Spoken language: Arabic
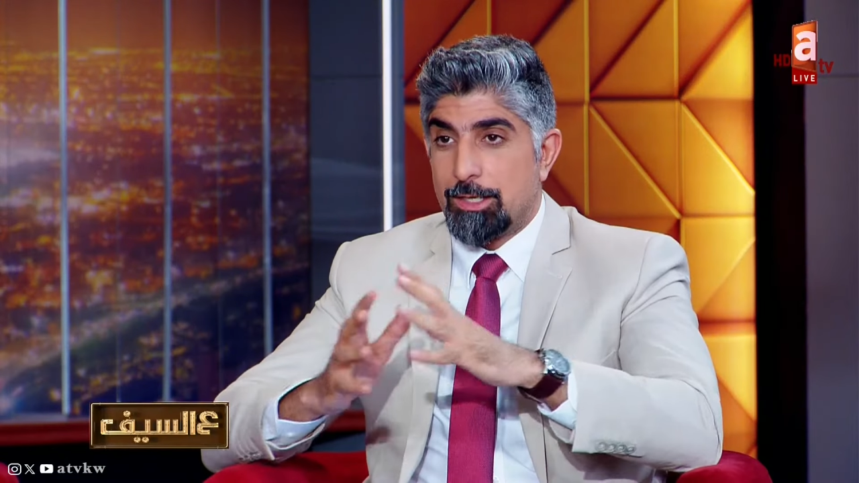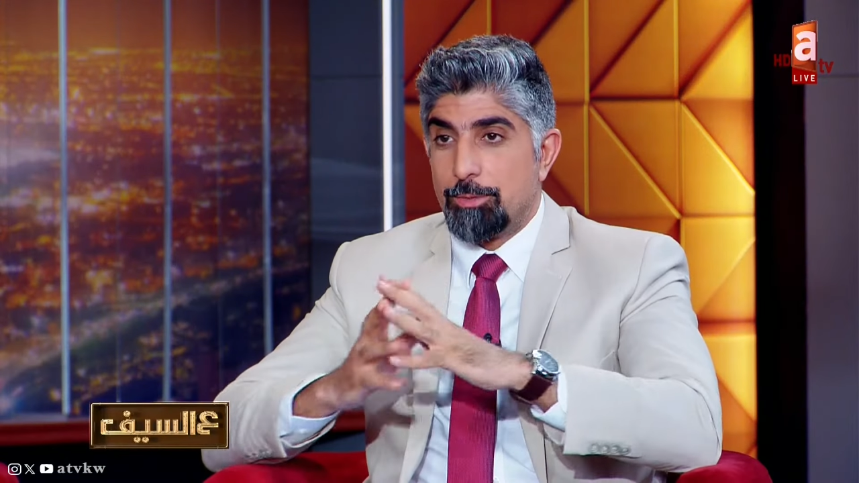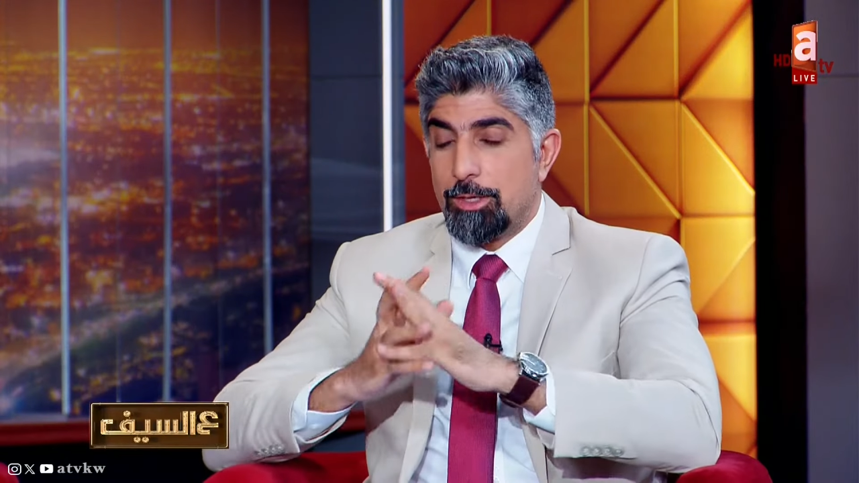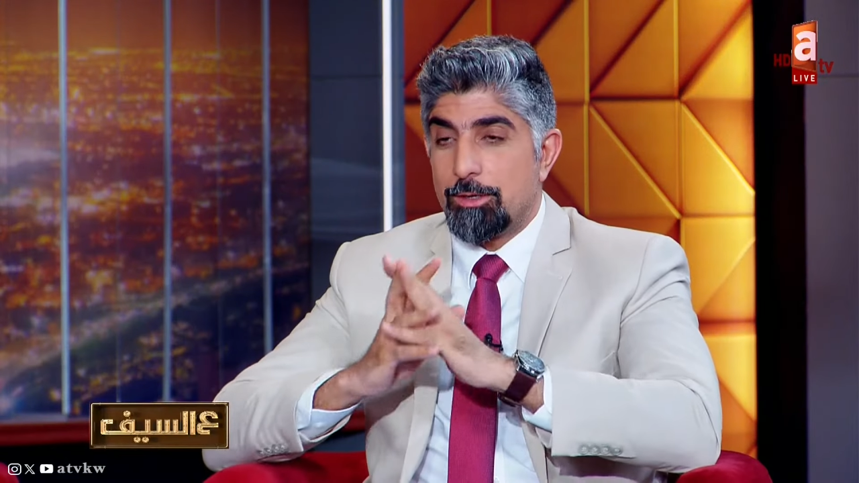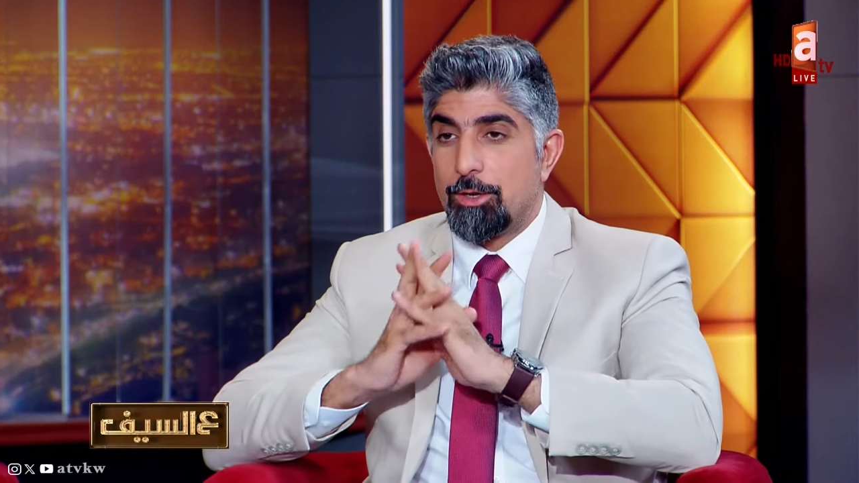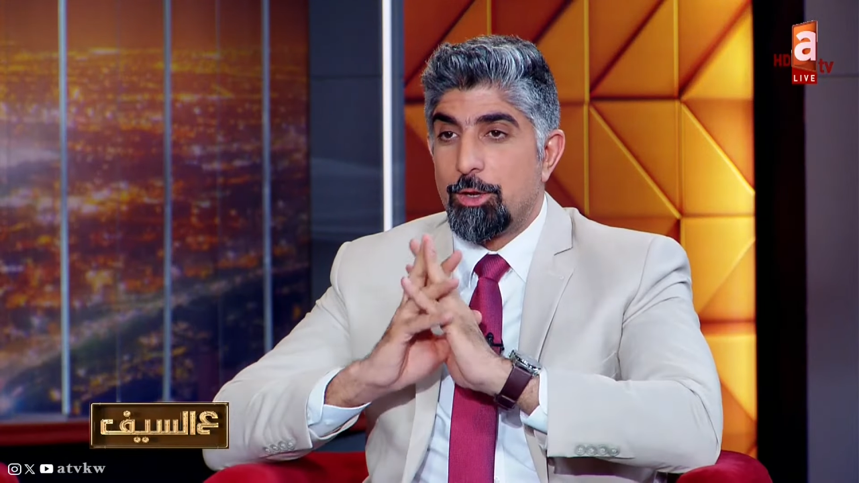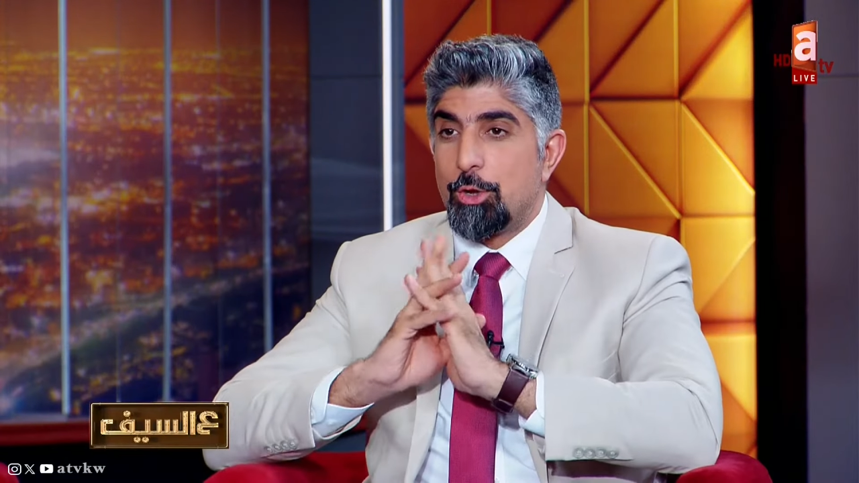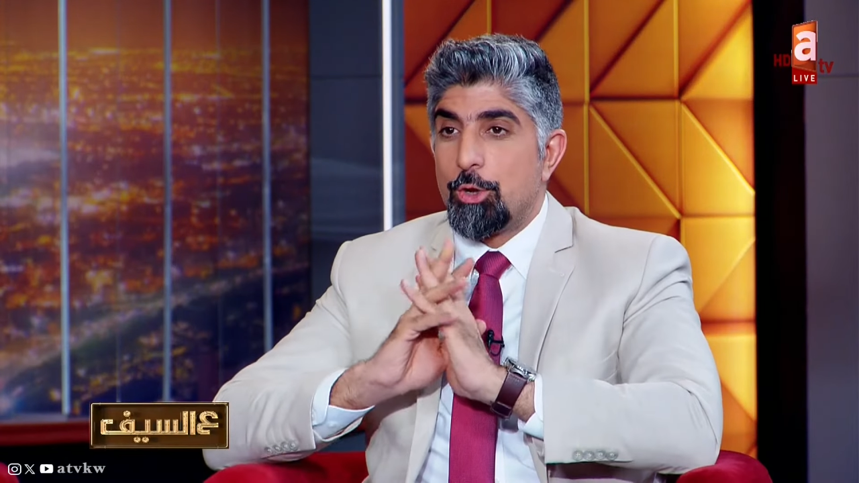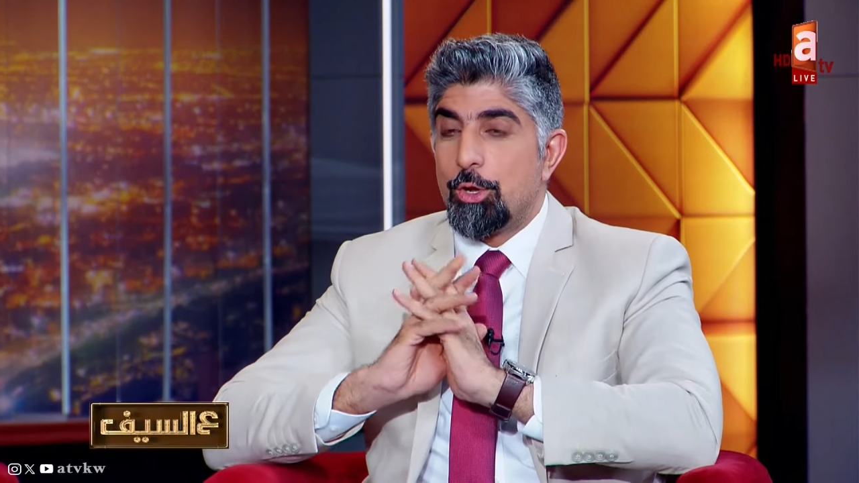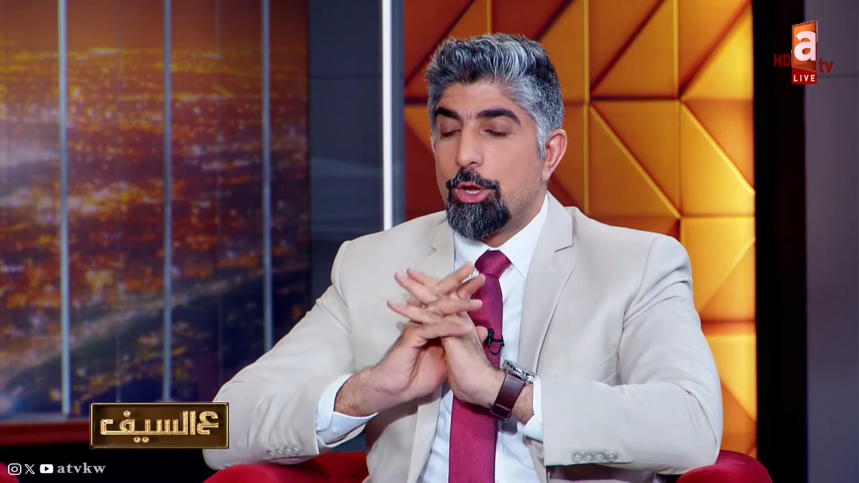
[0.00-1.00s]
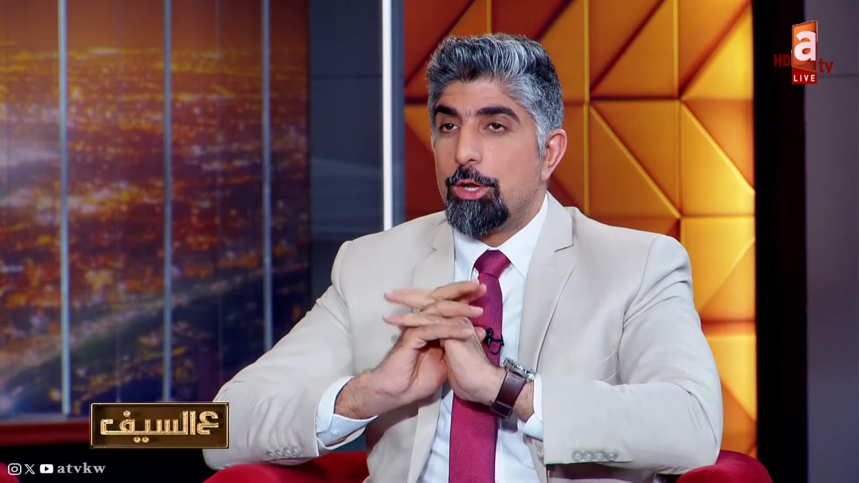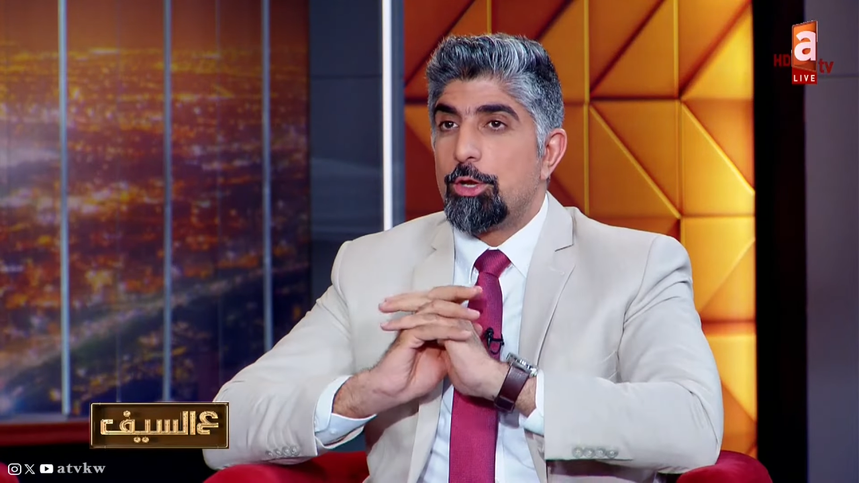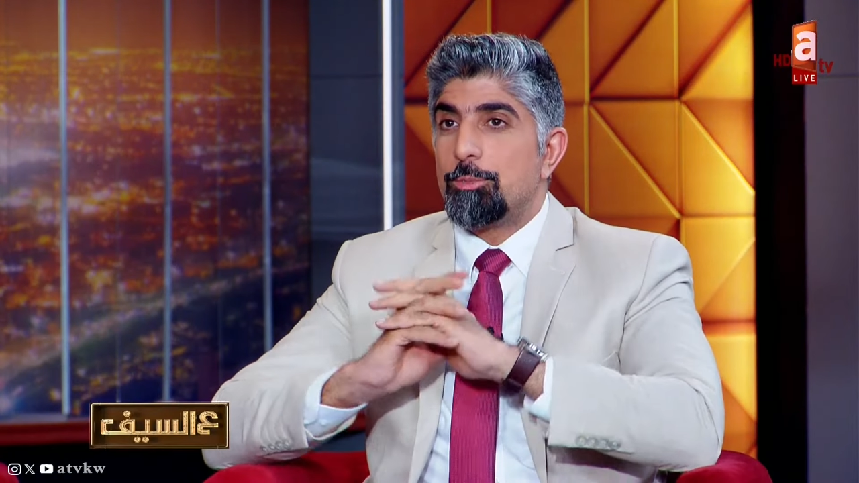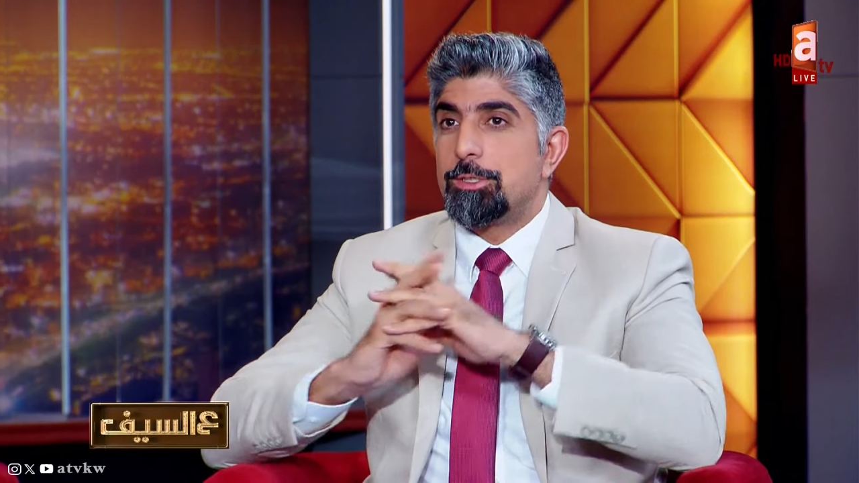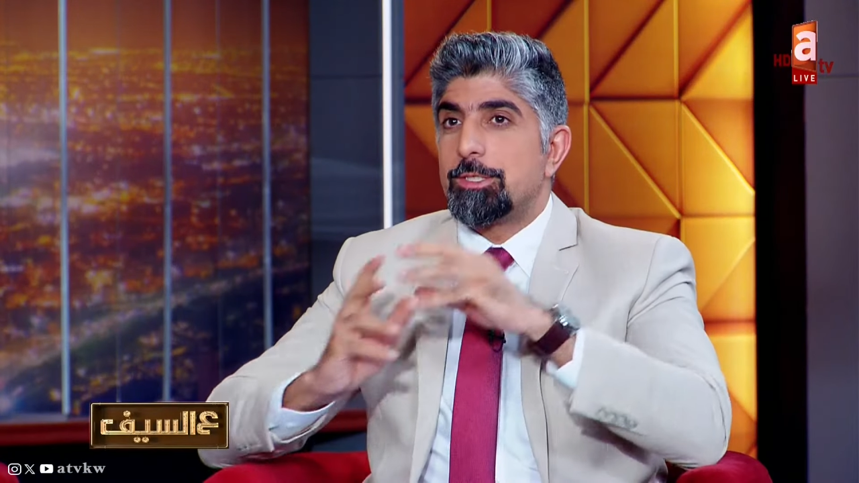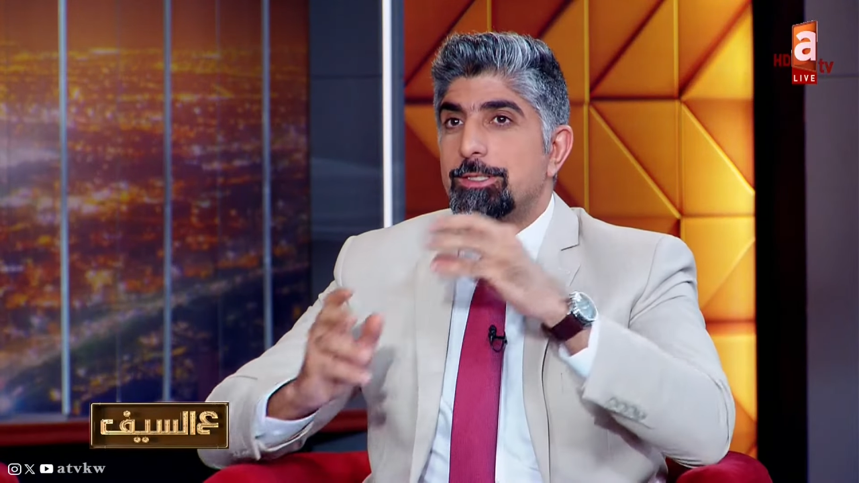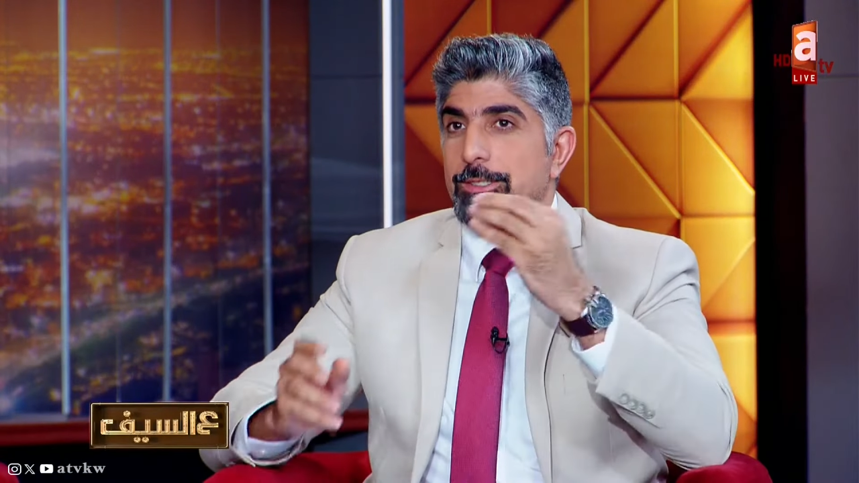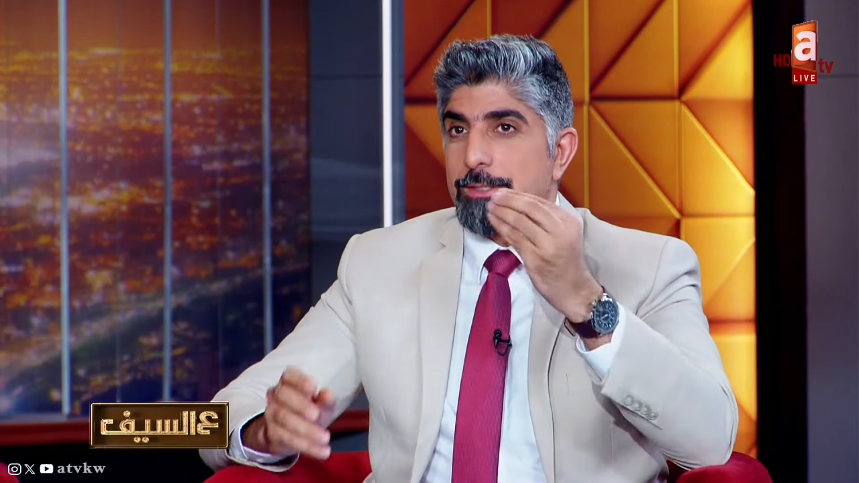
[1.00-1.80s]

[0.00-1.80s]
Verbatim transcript: كبير اليوم أنت